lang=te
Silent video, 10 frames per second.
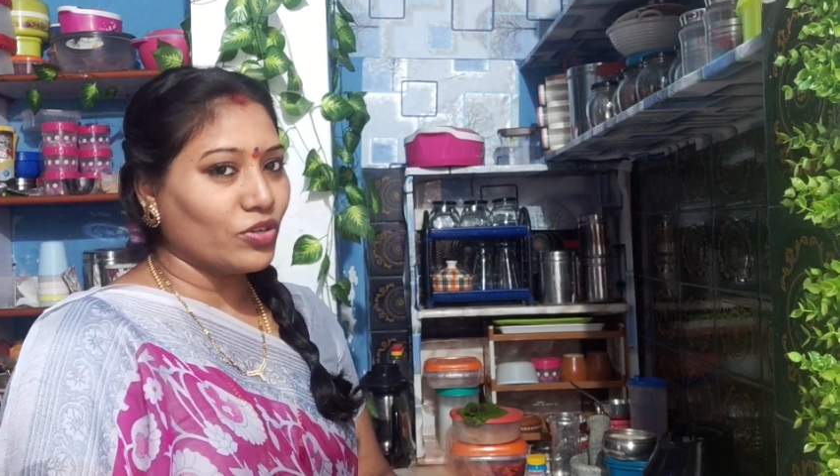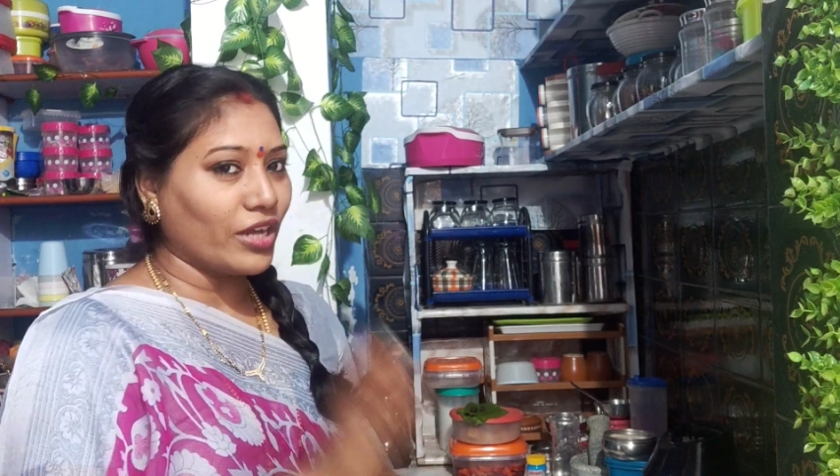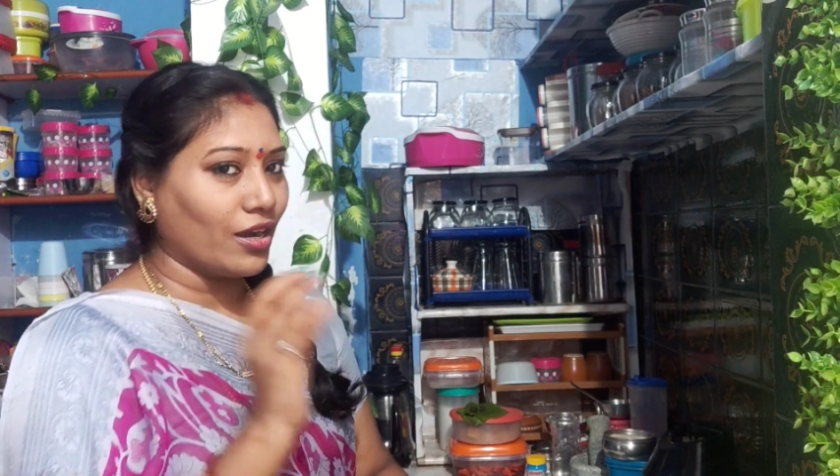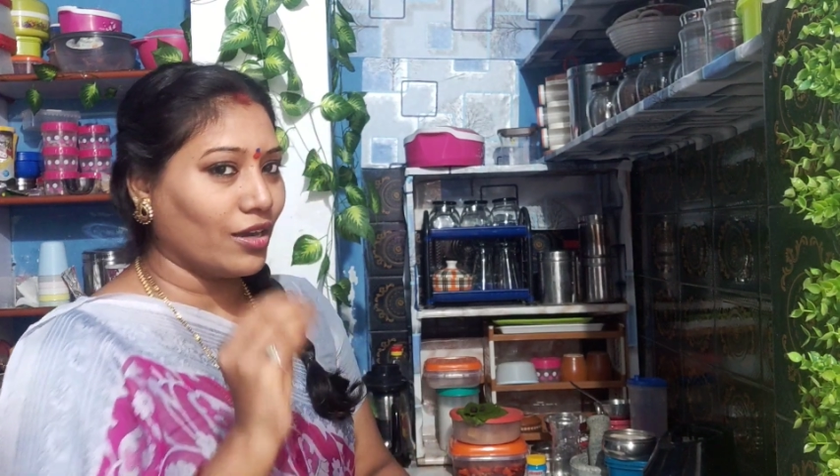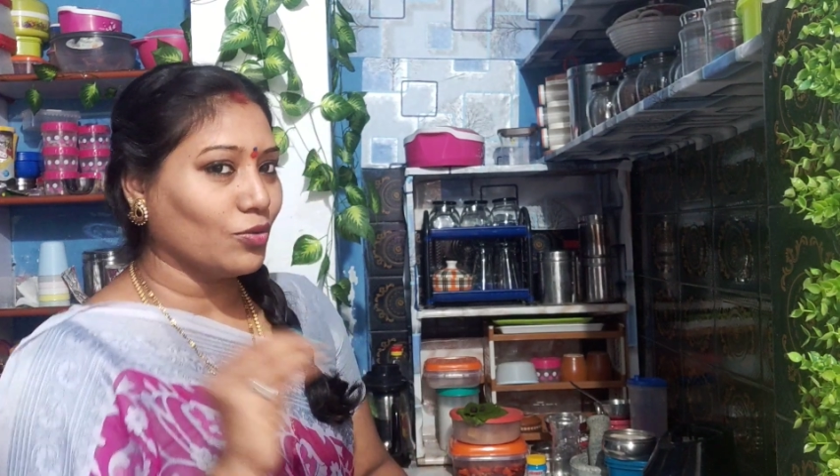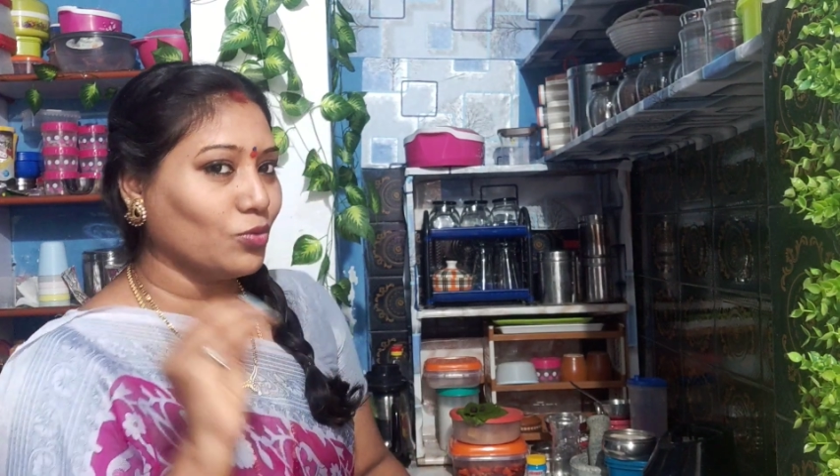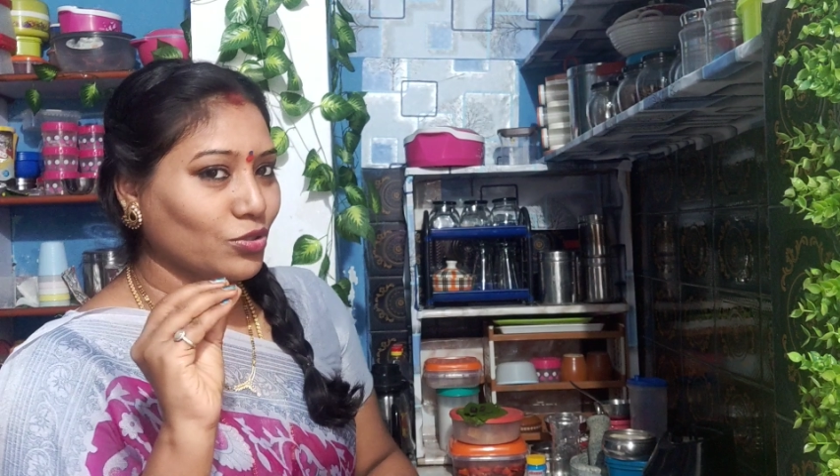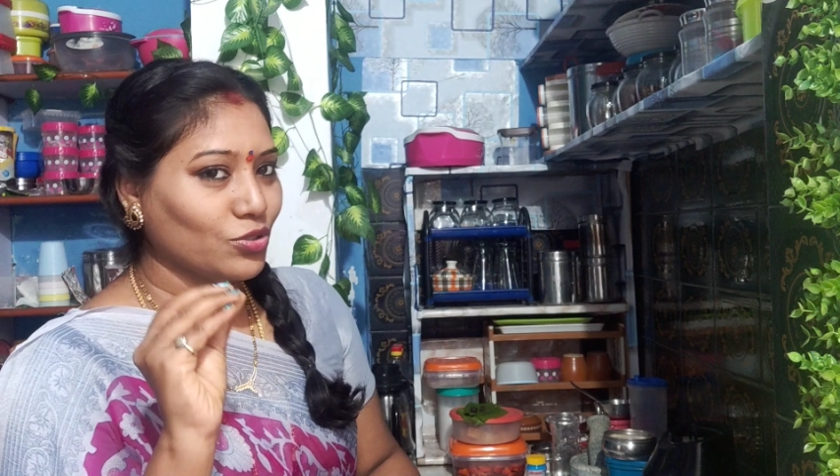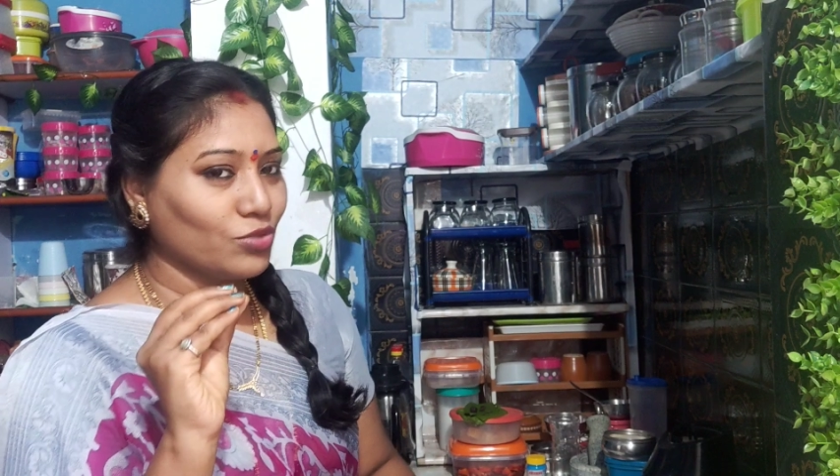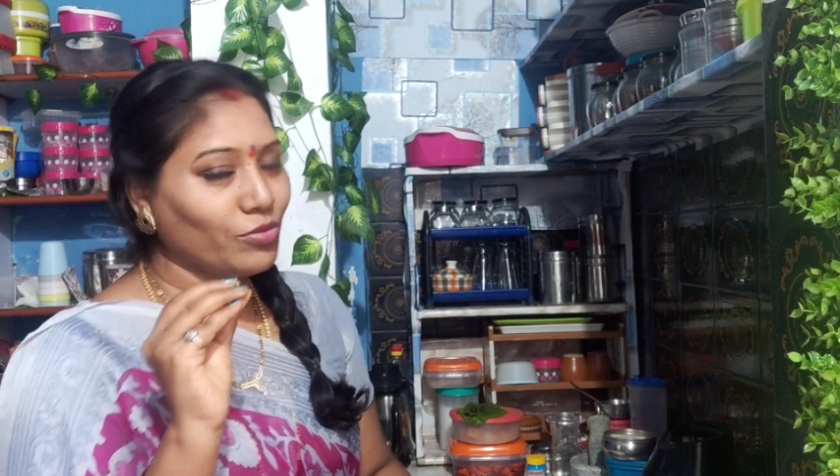నాకు
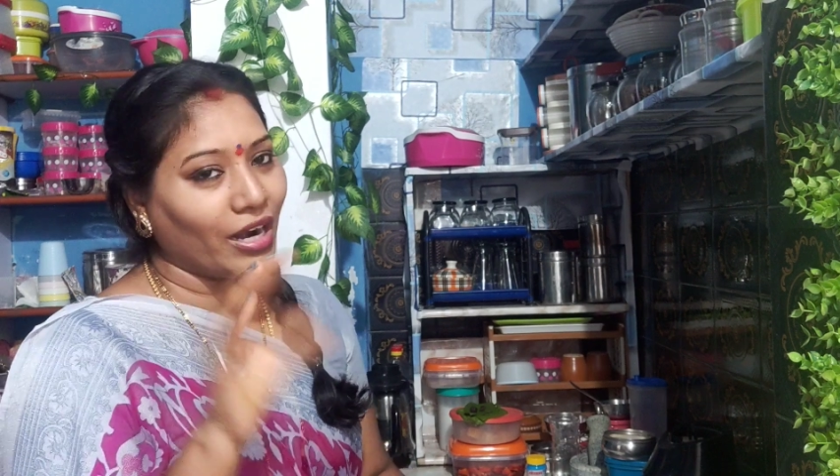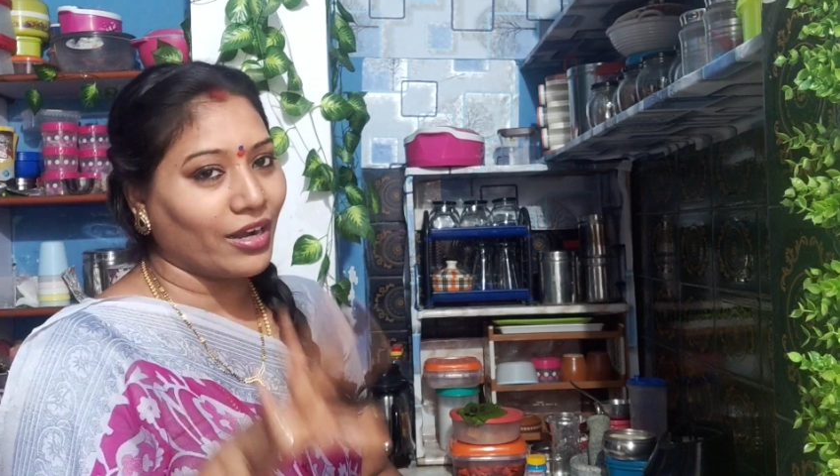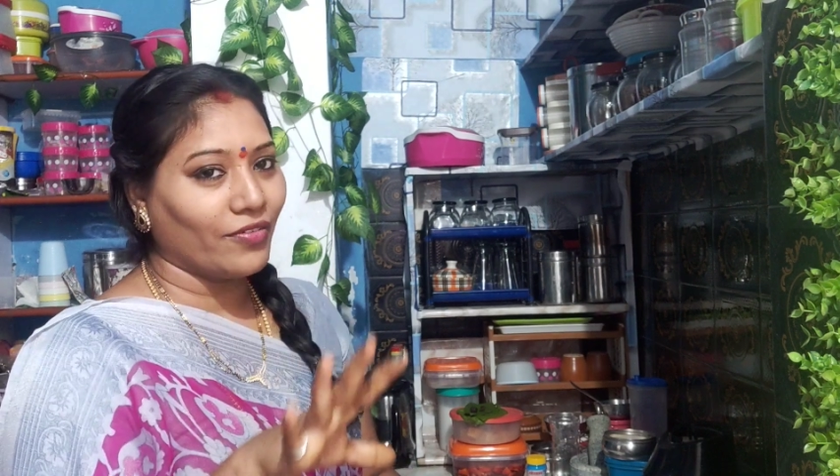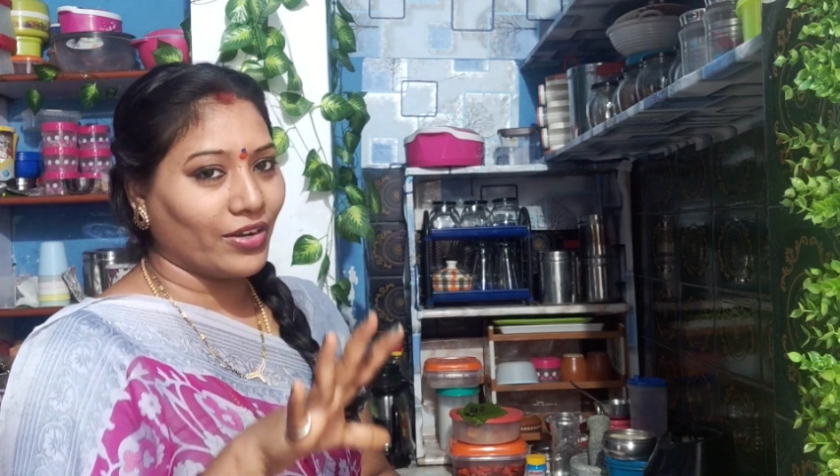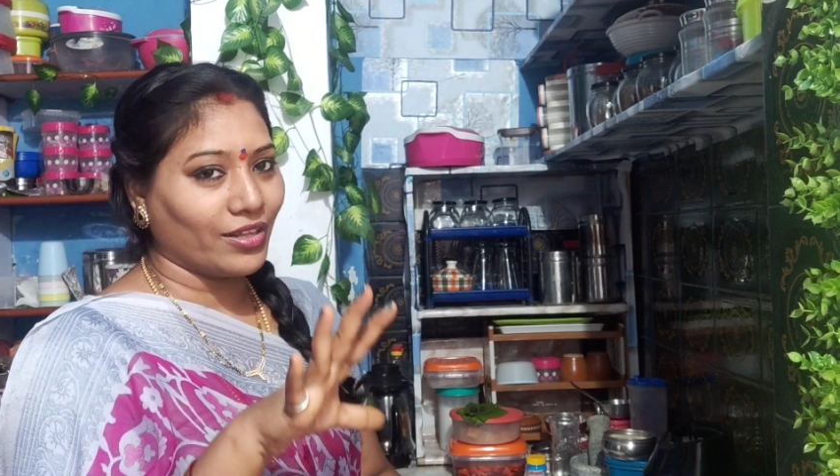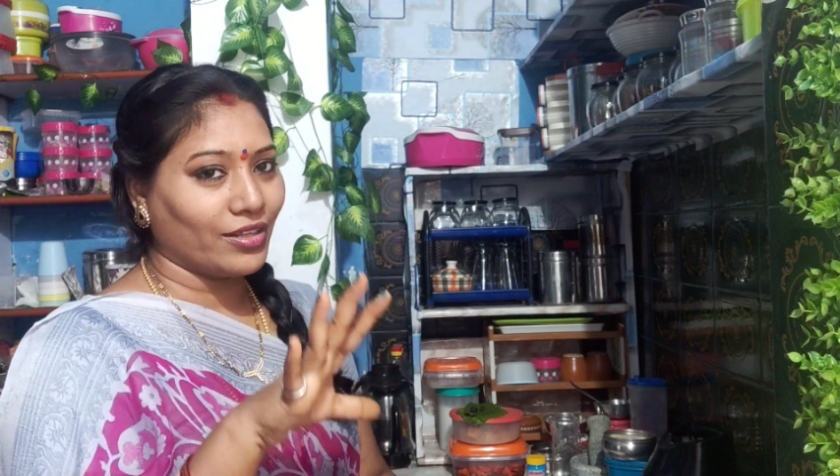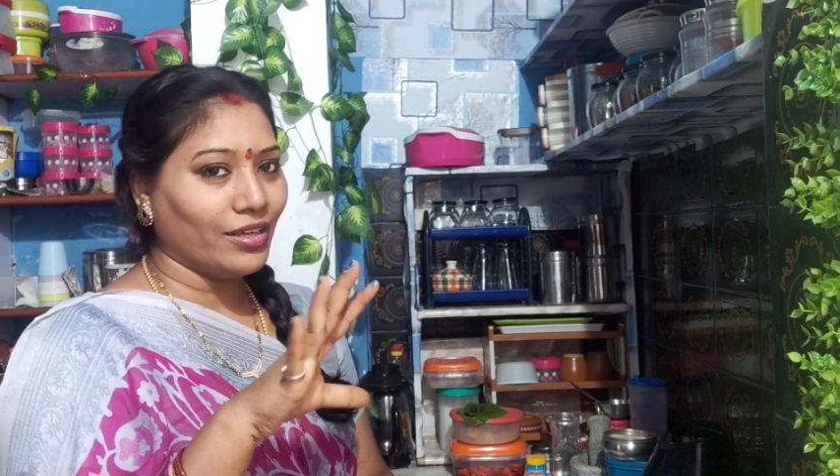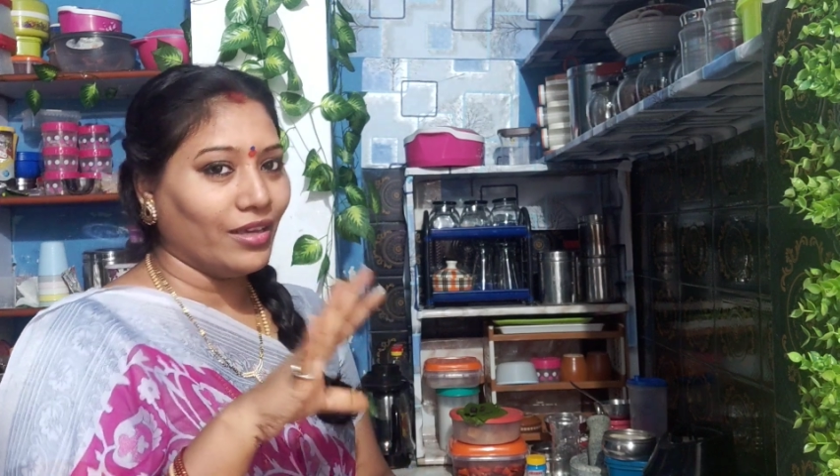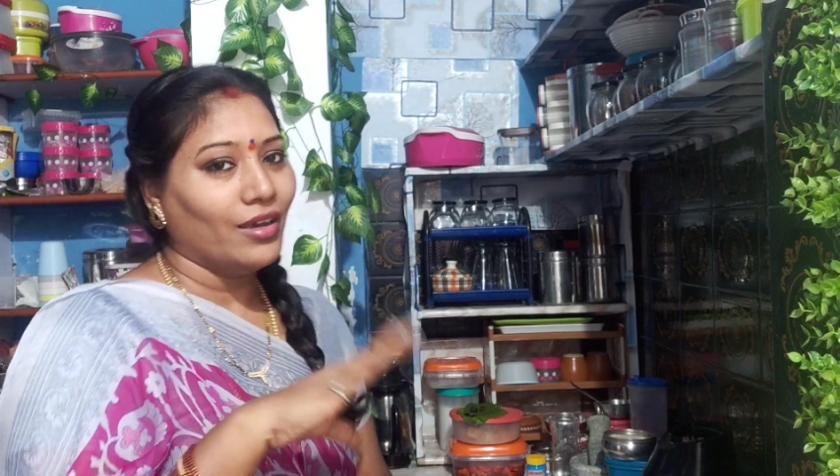కొంచెం అన్నం అన్నది